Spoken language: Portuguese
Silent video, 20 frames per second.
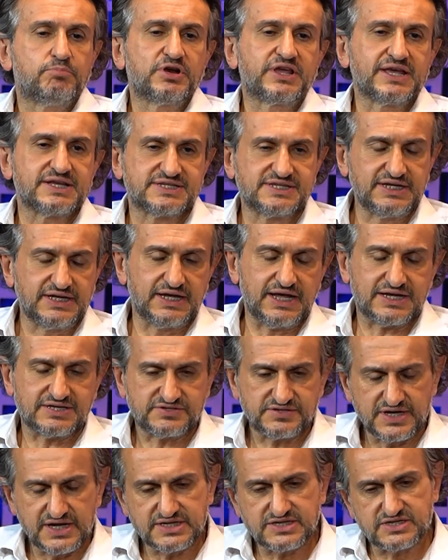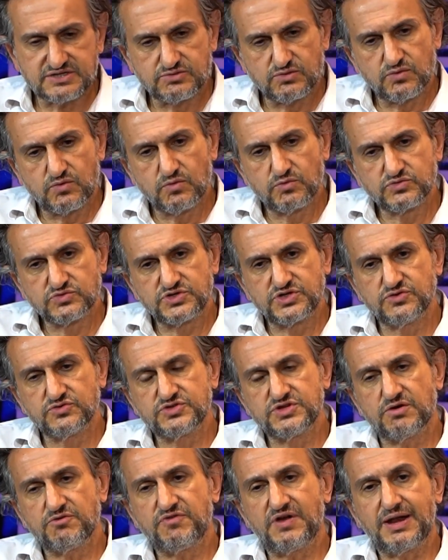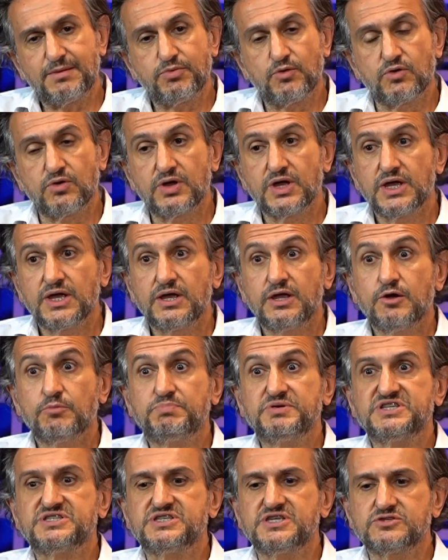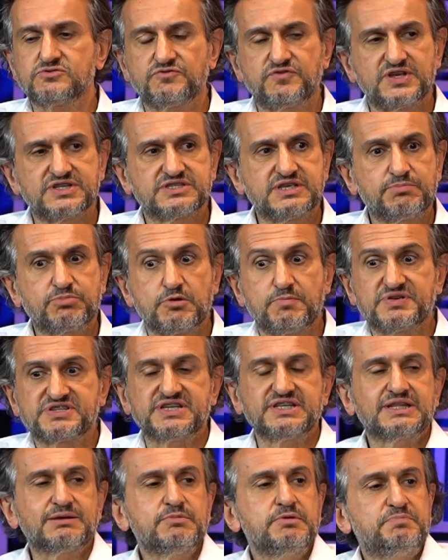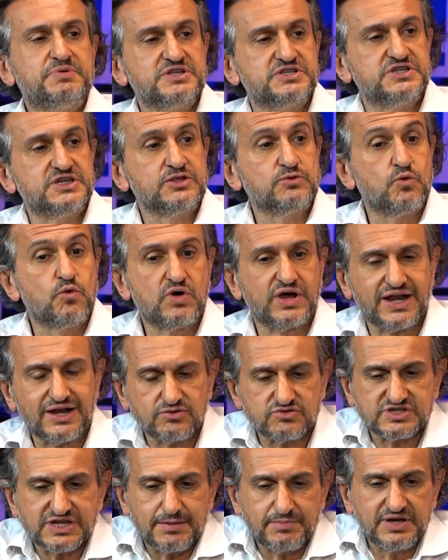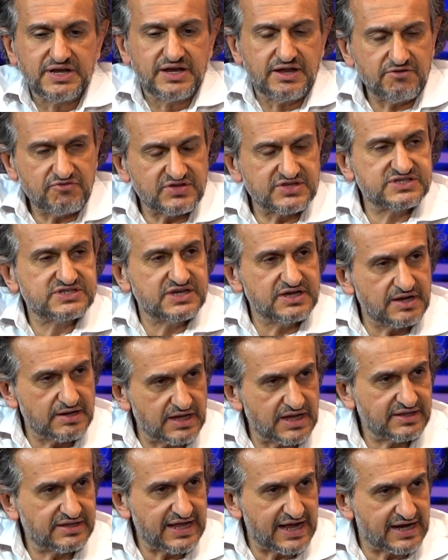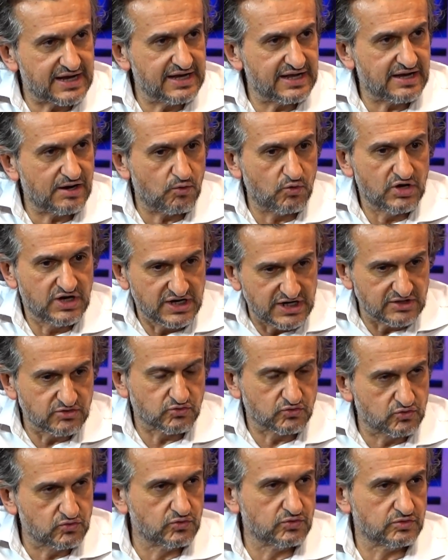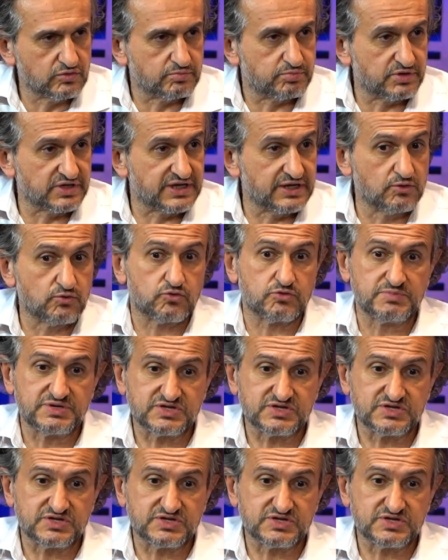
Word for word: Porque assim, às vezes o, o, cirurgião fala, pô, eu preciso fazer porque o paciente está me pedindo, o cara não sabe nem fazer a, a, técnica olhando tudo, porque no